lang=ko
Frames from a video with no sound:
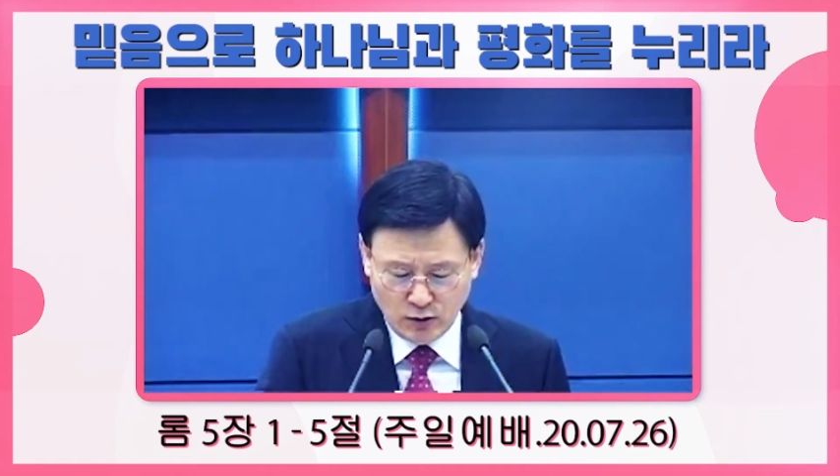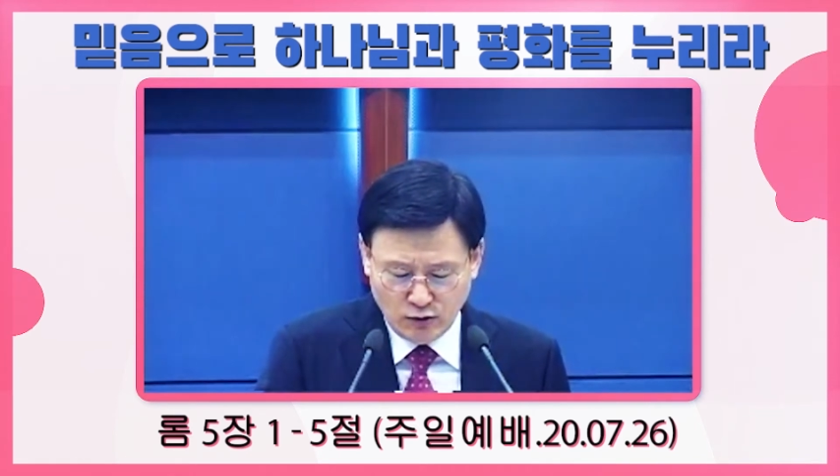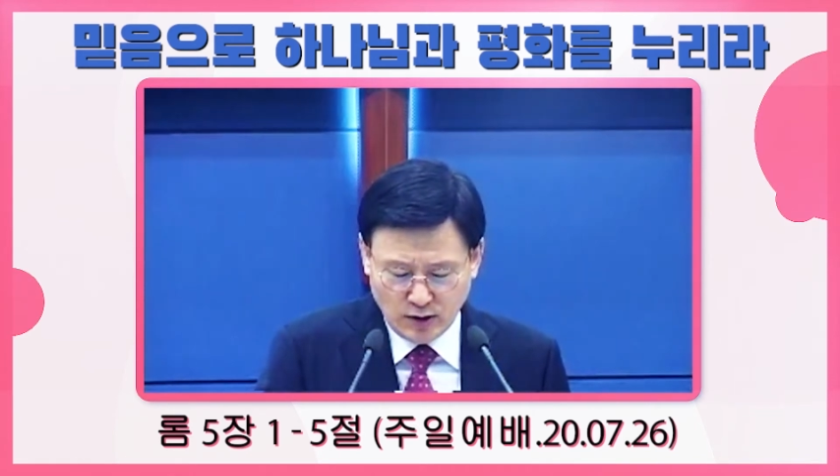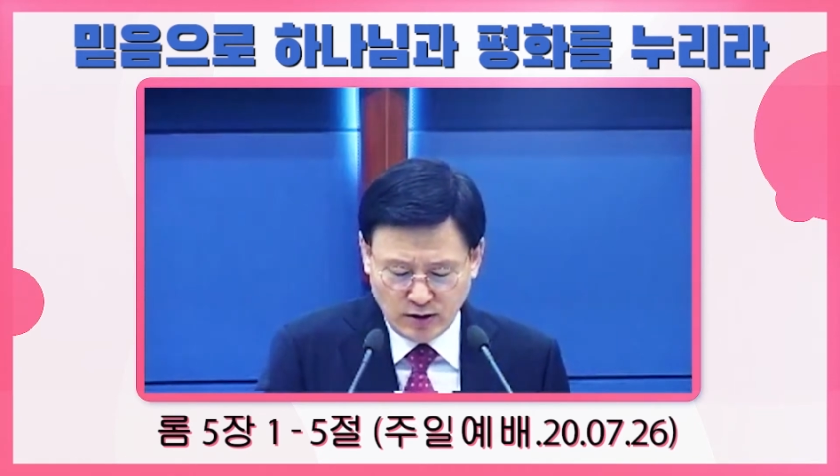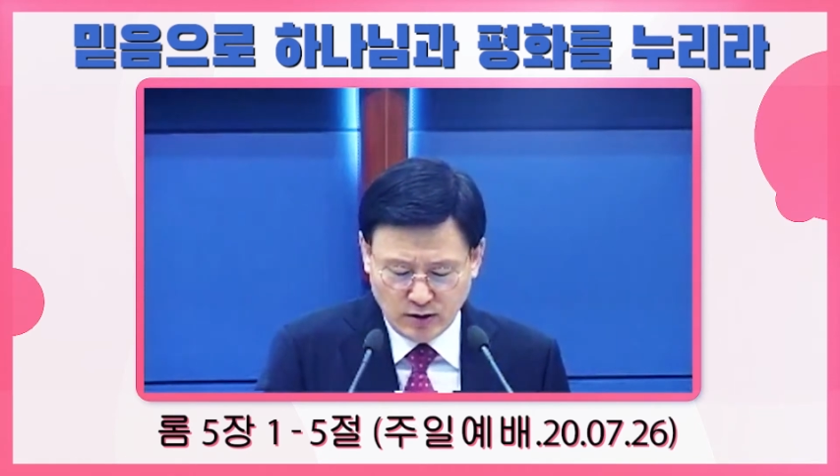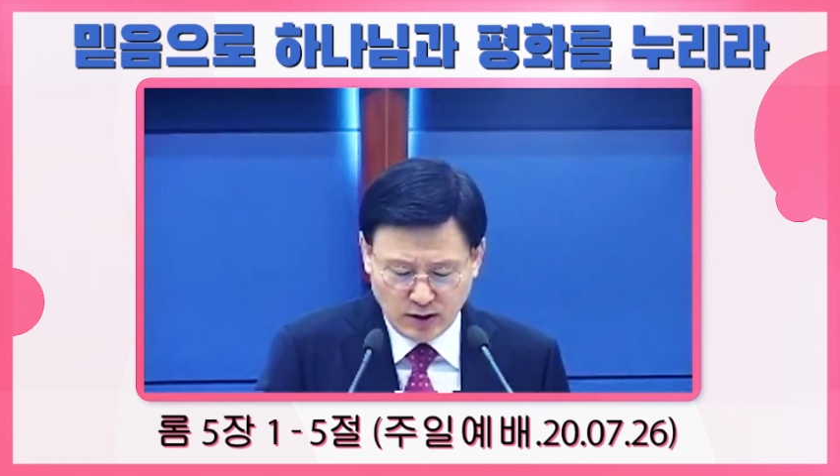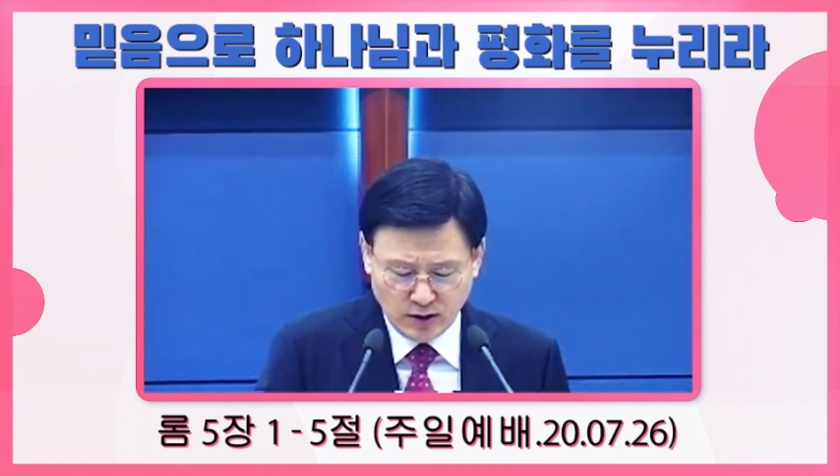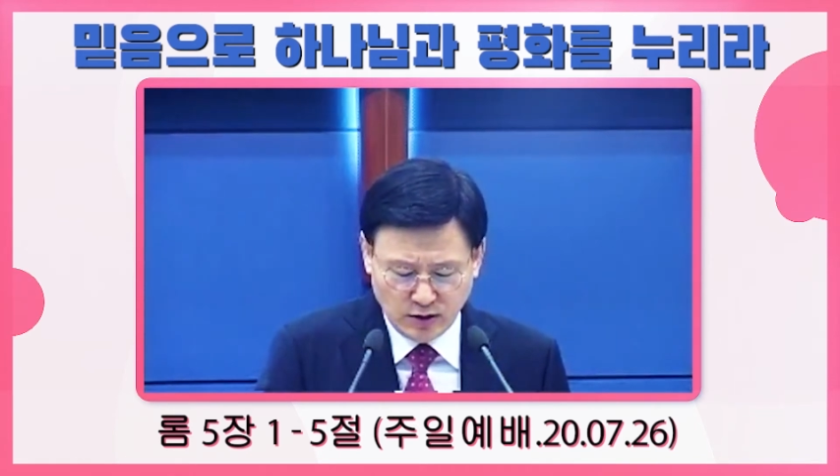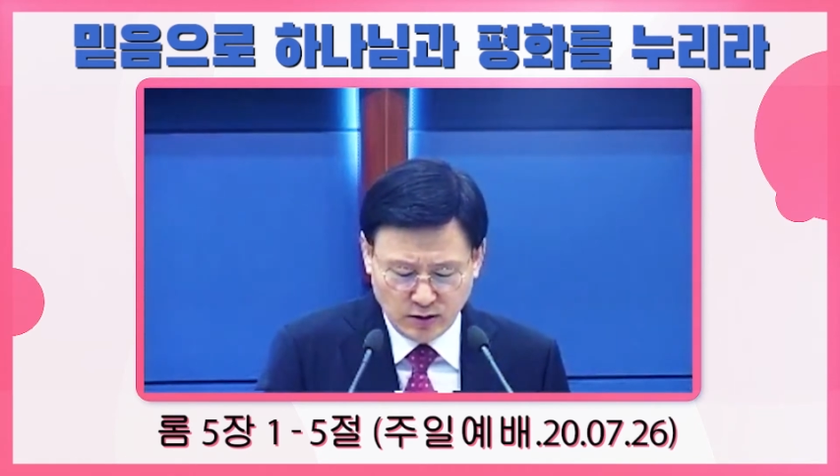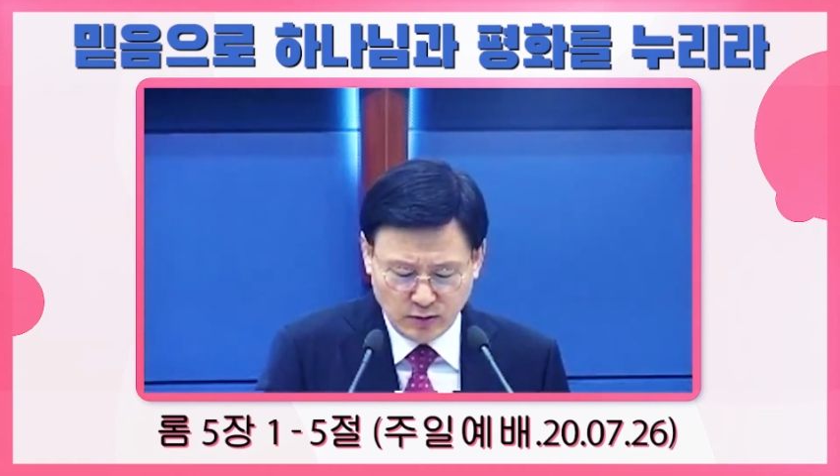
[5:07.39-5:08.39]
우리가 기억할
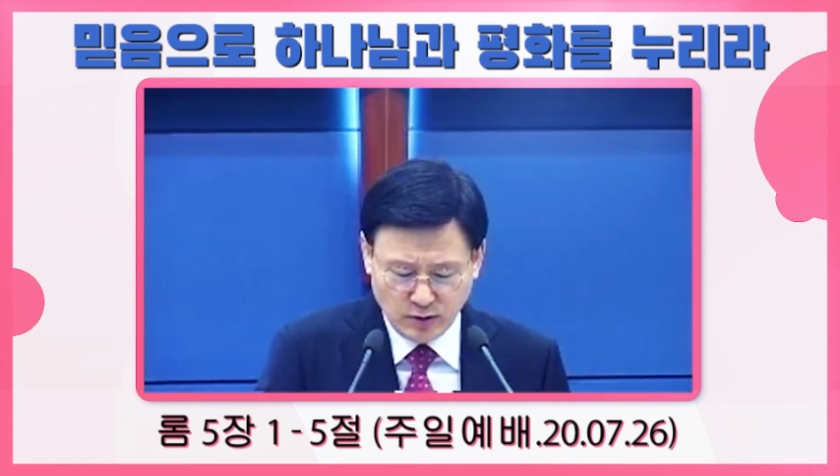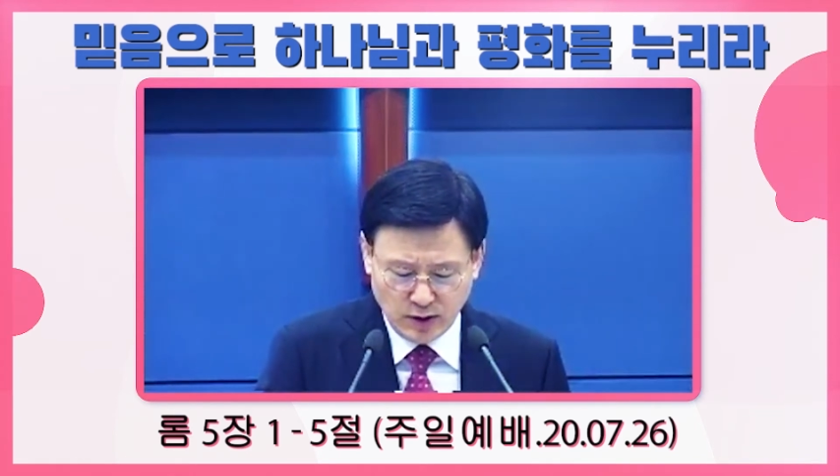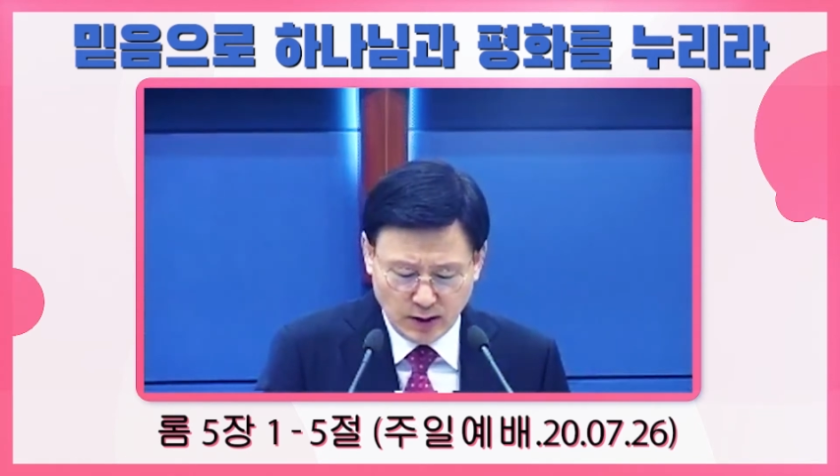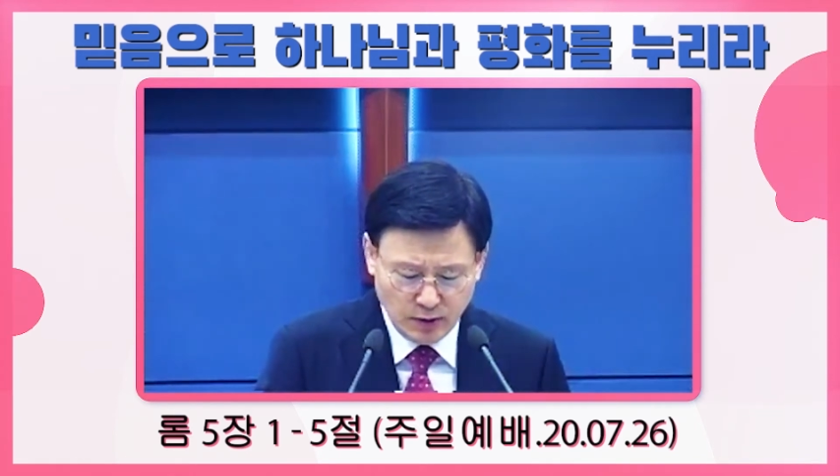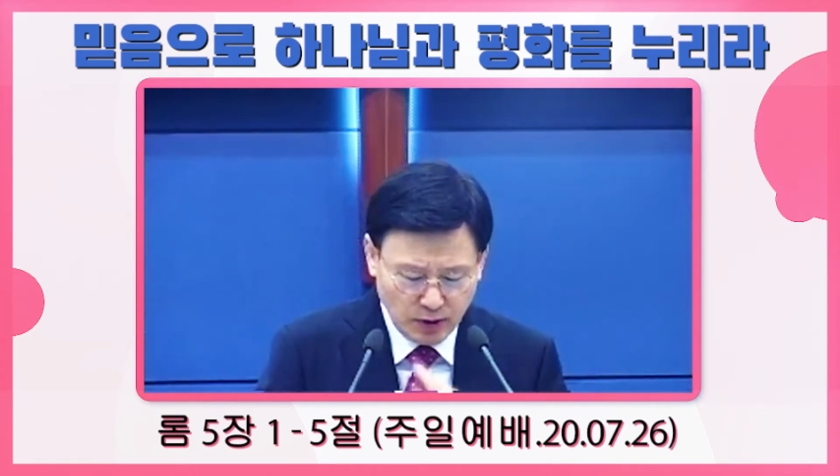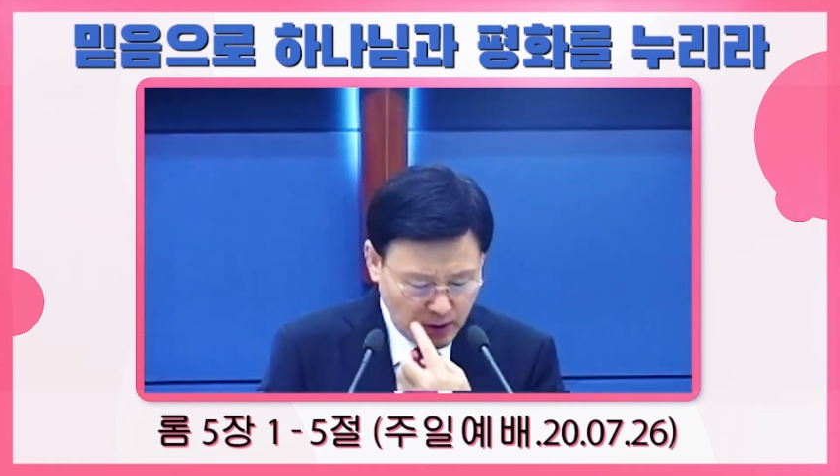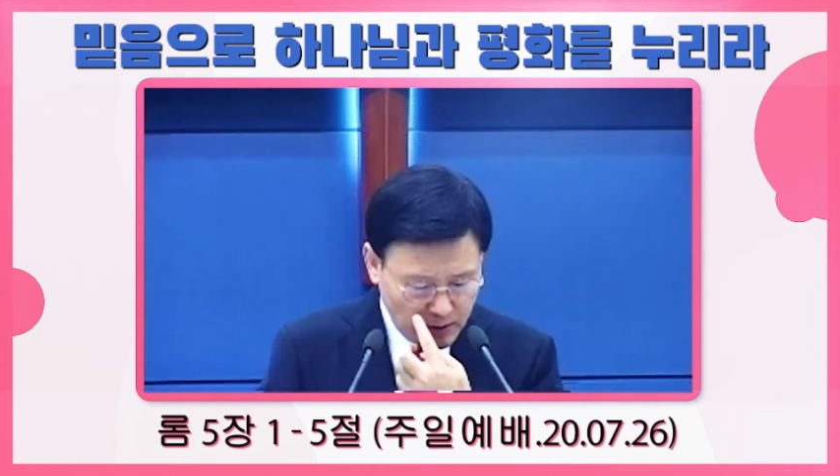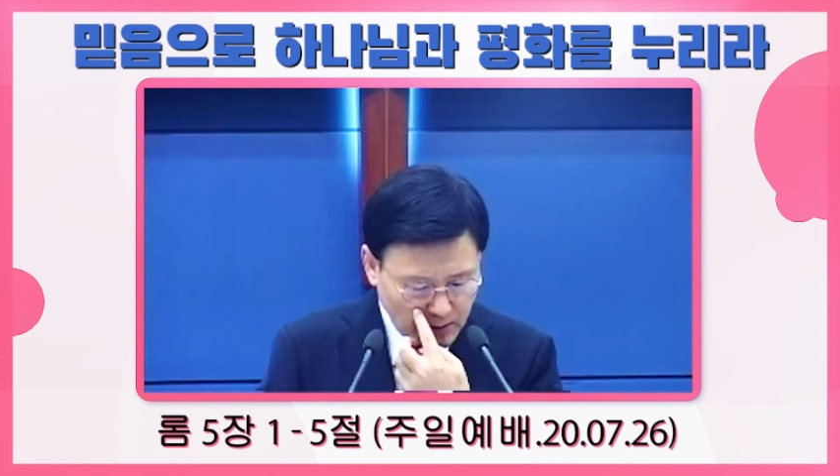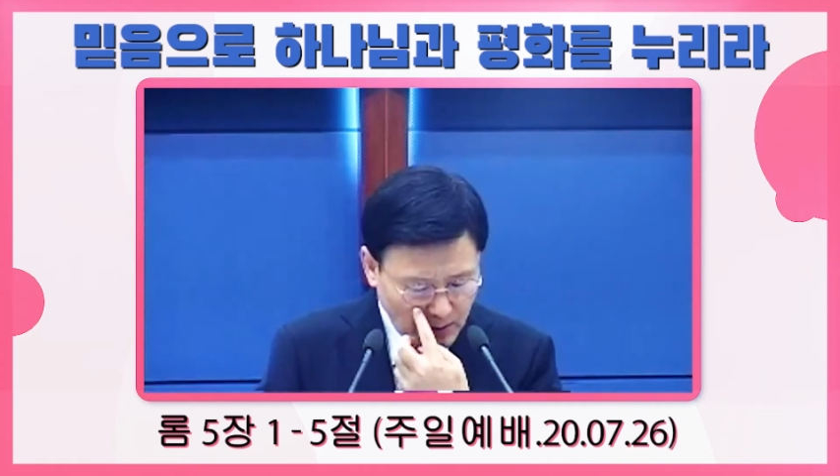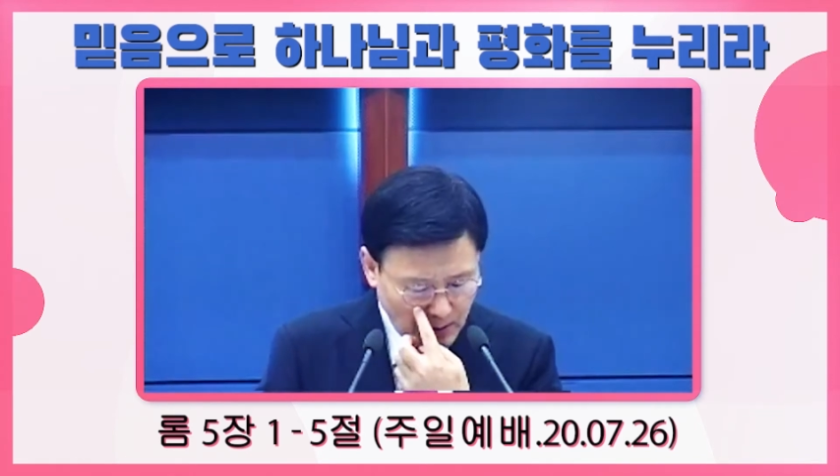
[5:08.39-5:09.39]
것은 뭐냐
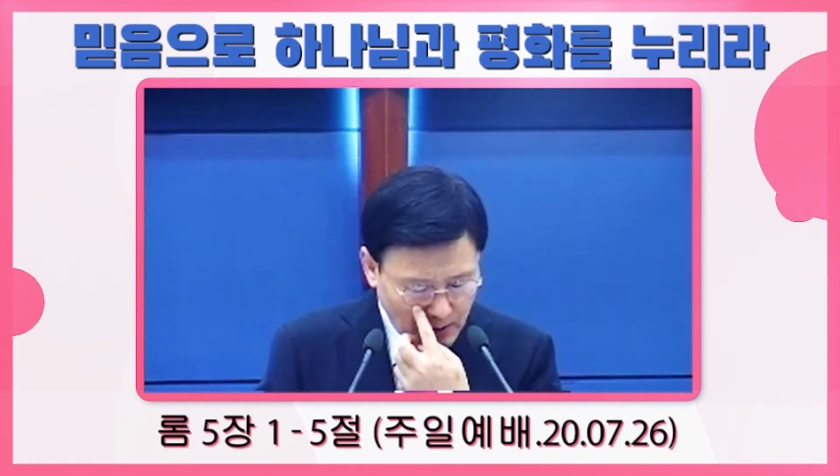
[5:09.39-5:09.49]
하면